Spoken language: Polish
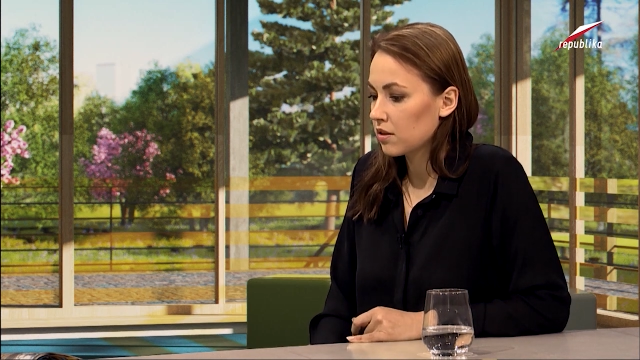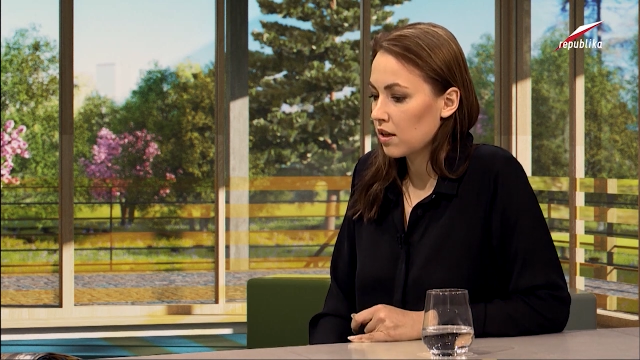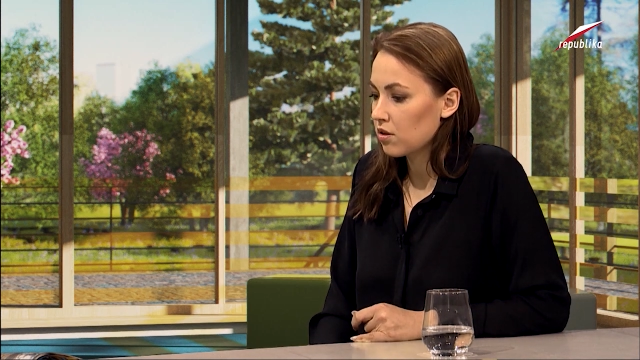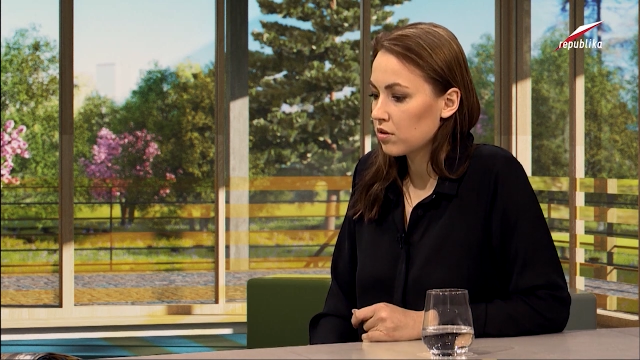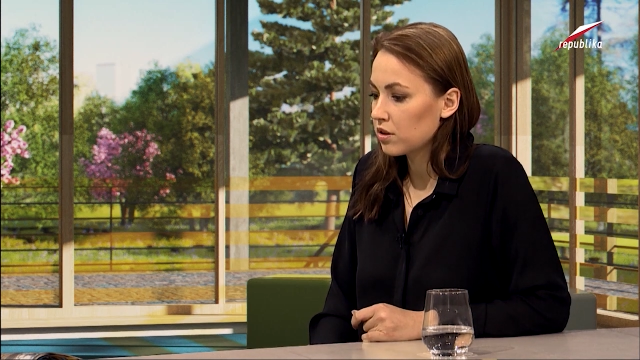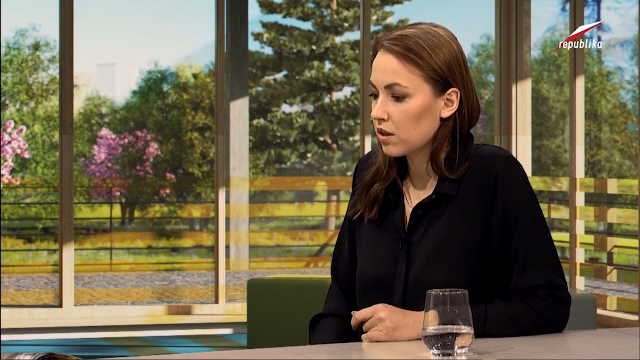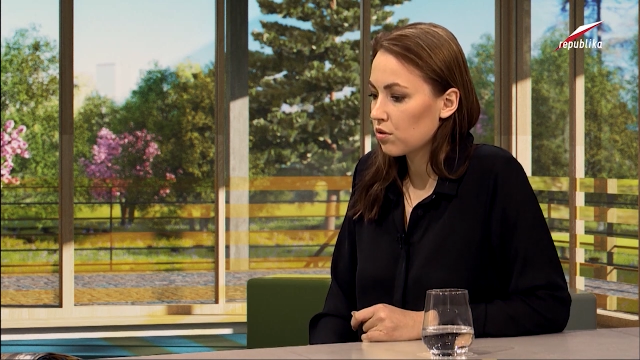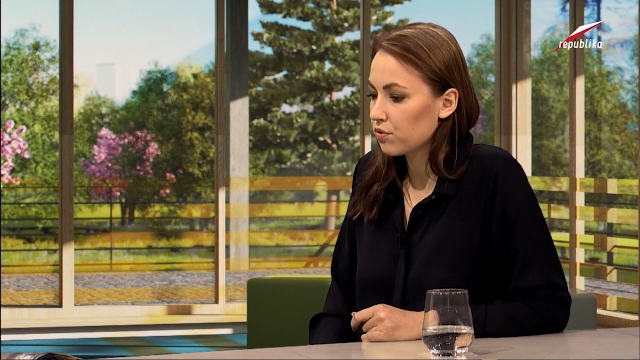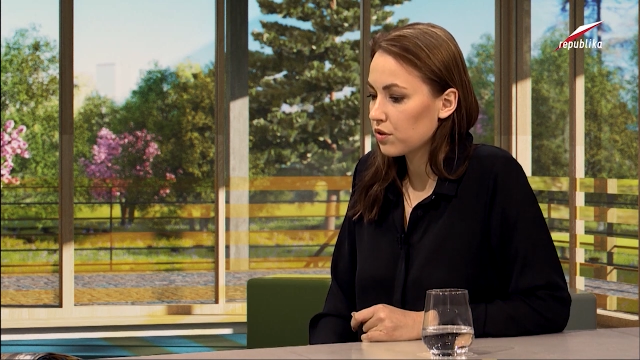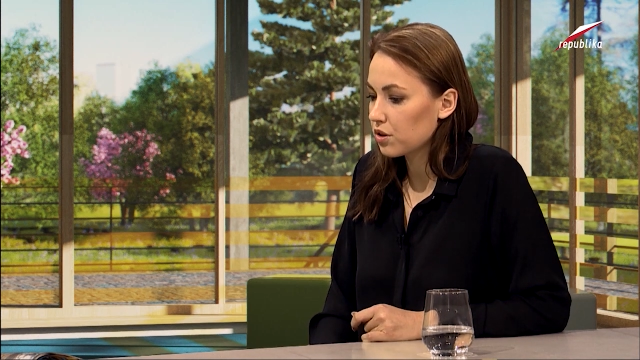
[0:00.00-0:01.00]
Karolina
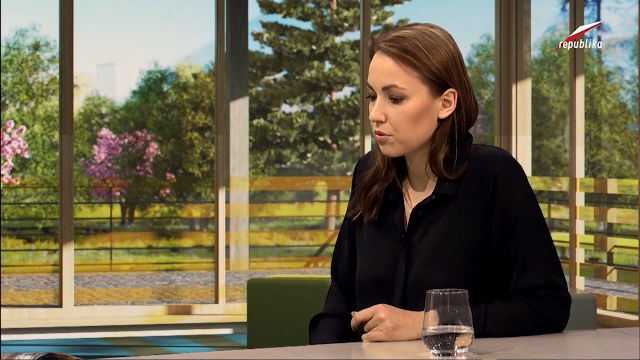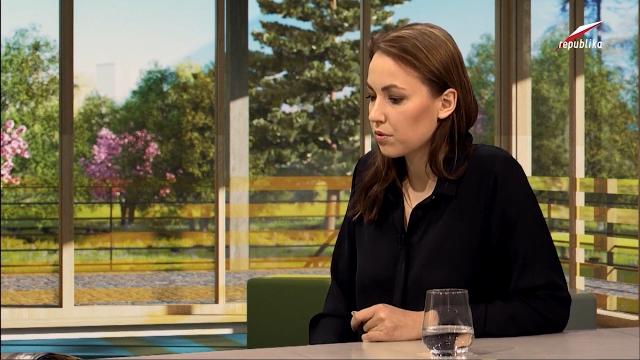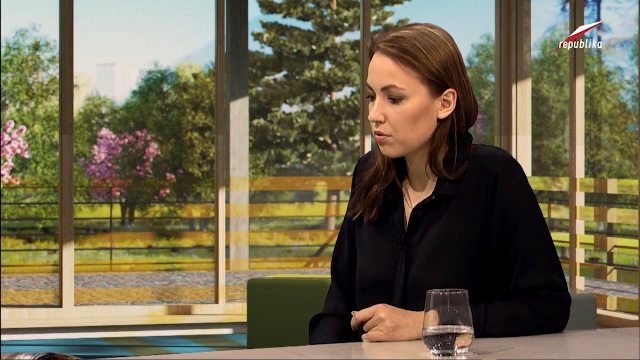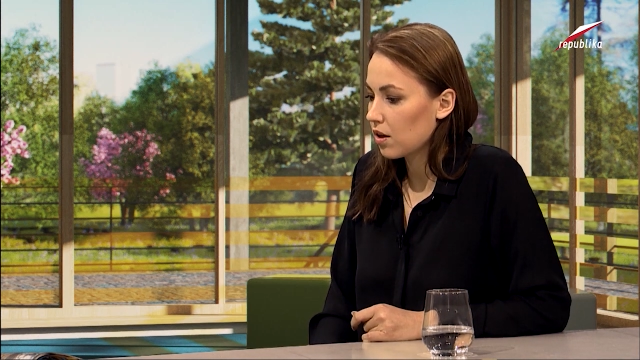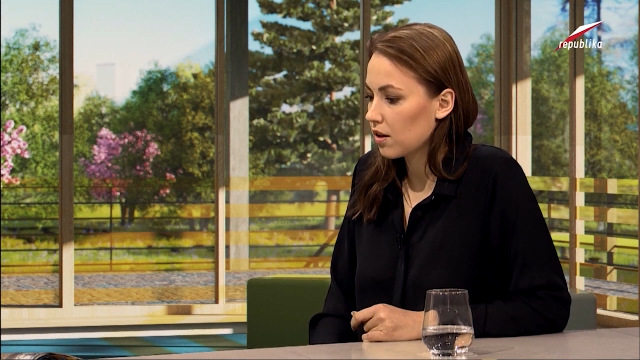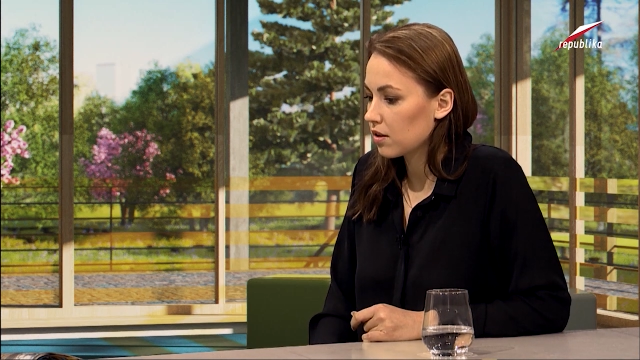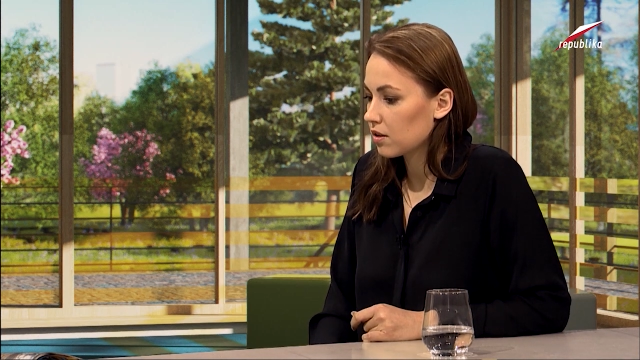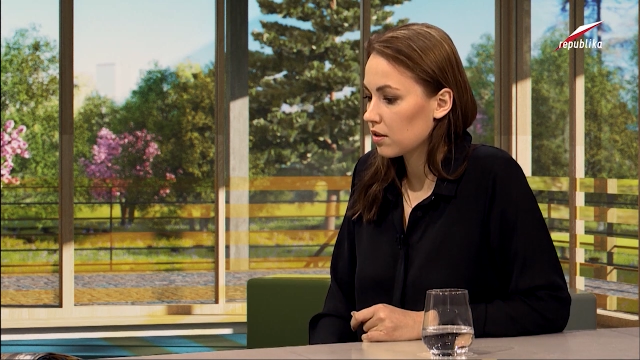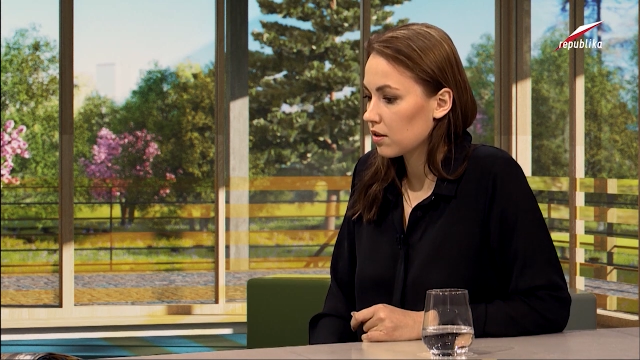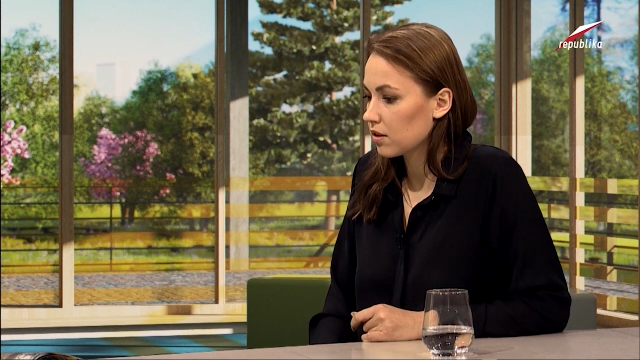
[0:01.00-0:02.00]
również
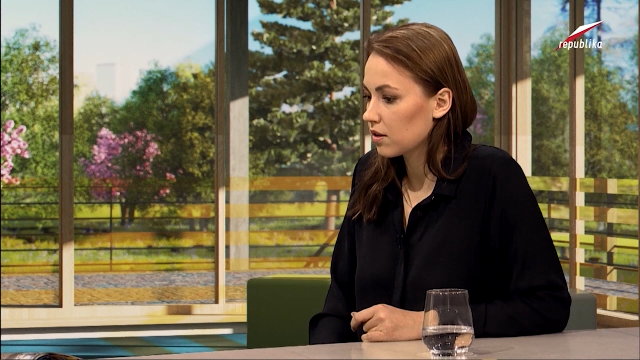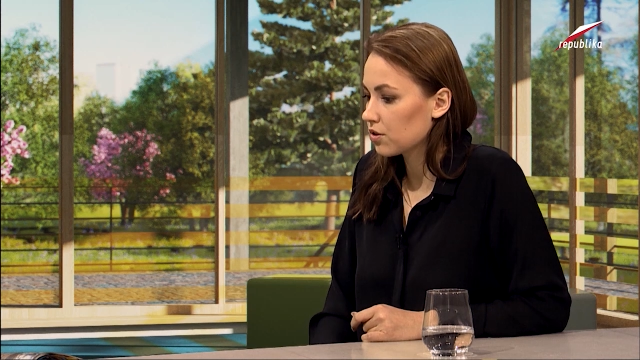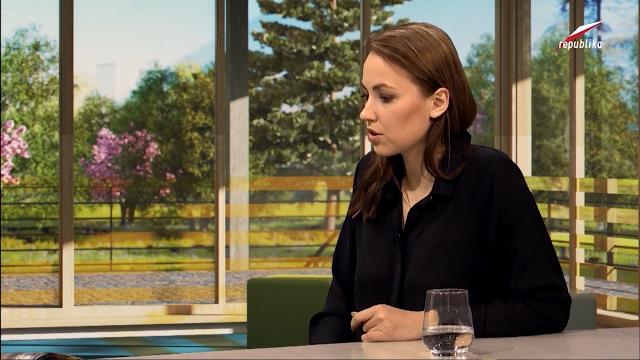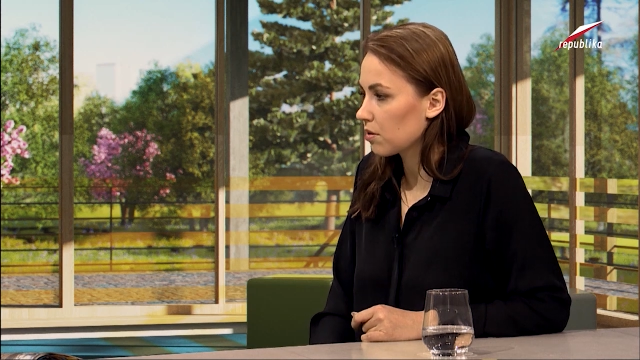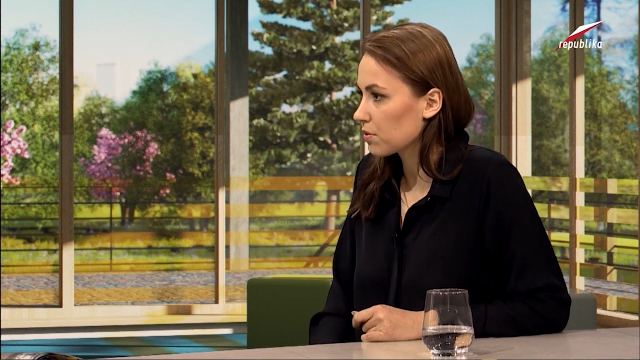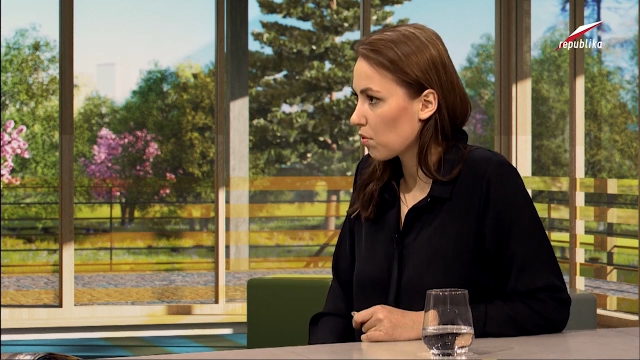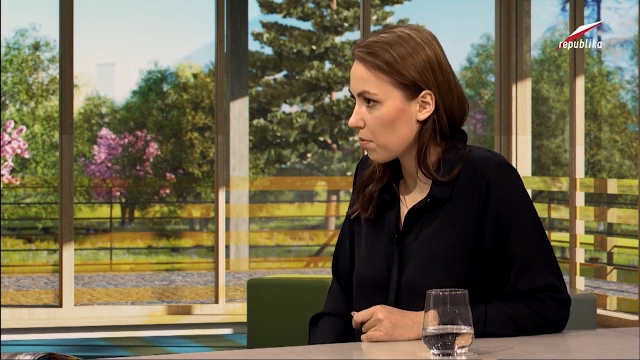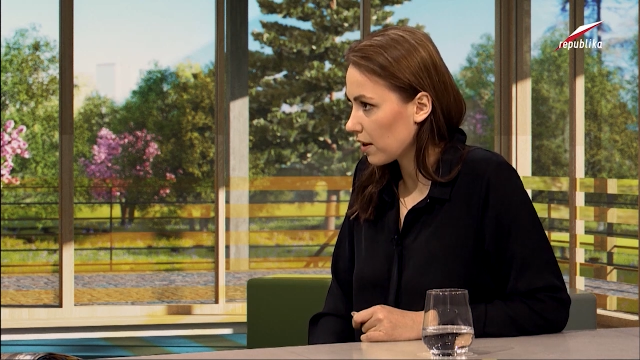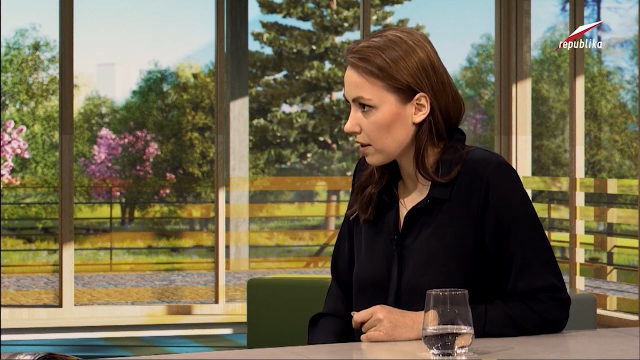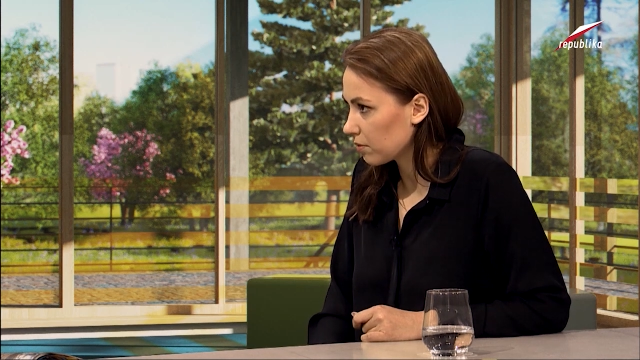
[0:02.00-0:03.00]
była gdzieś tam z
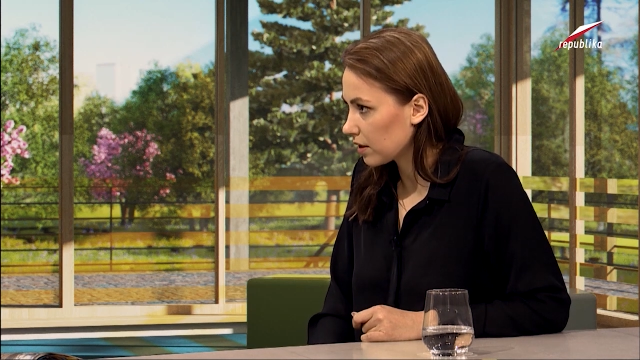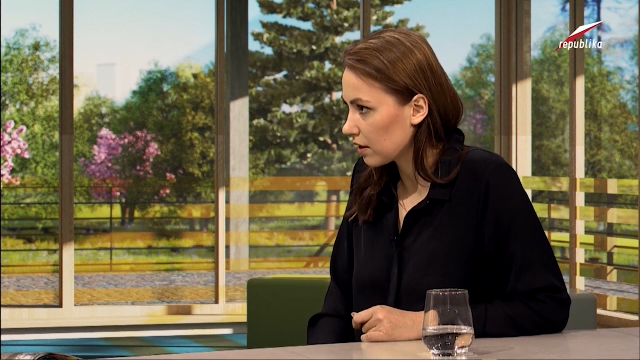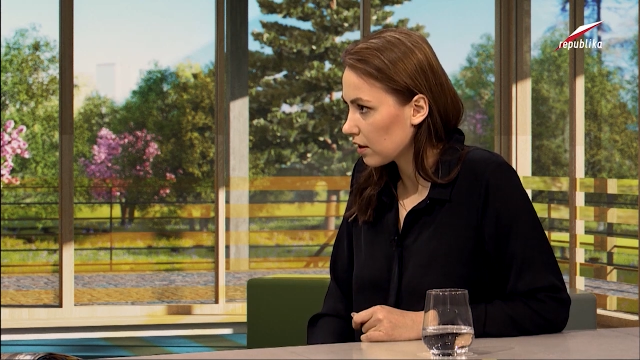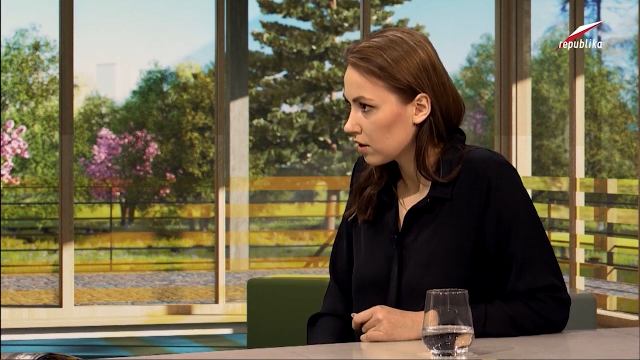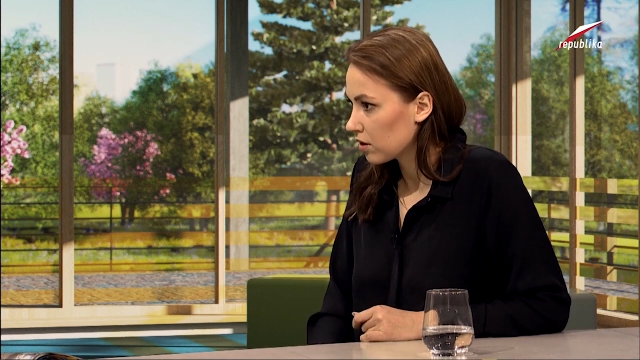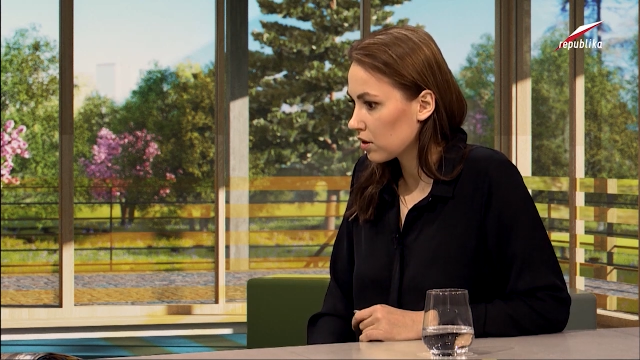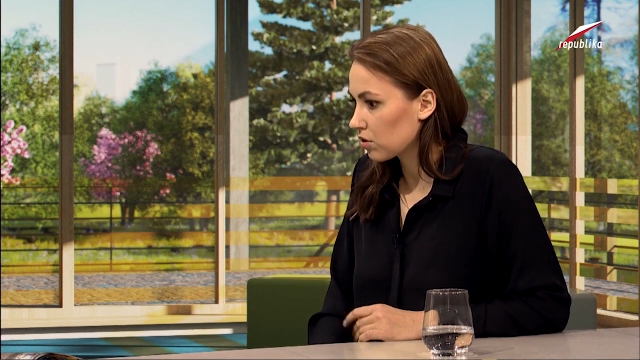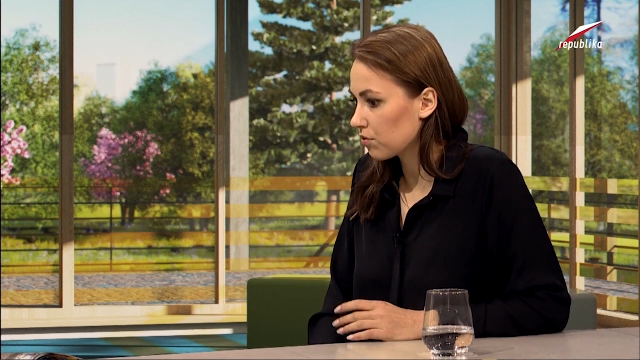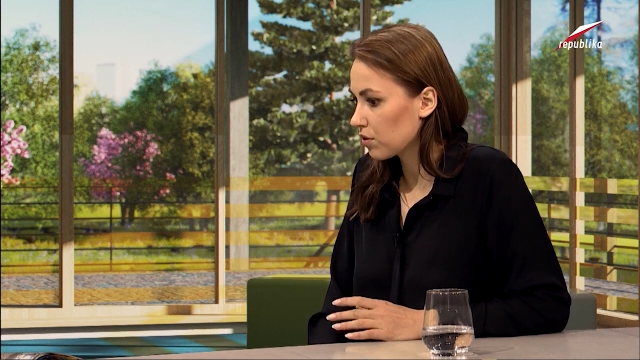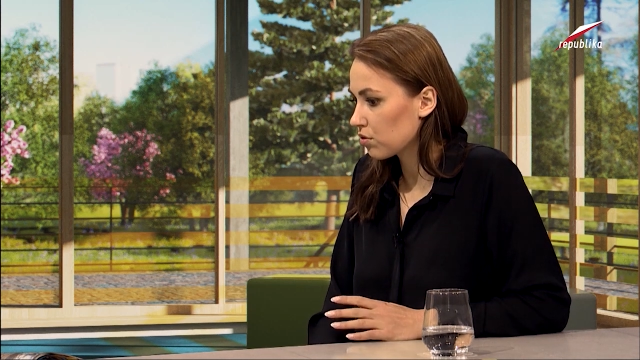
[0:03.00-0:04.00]
chłopakiem, tak? No, ale mhm. to